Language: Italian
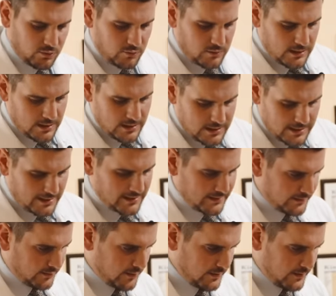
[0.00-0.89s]
qua e la
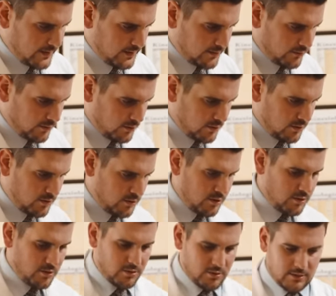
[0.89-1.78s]
tiro indietro,
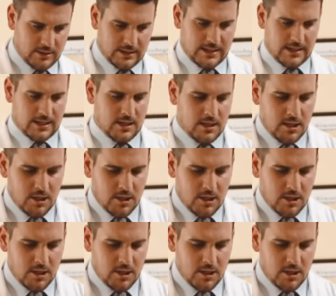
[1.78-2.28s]
ok?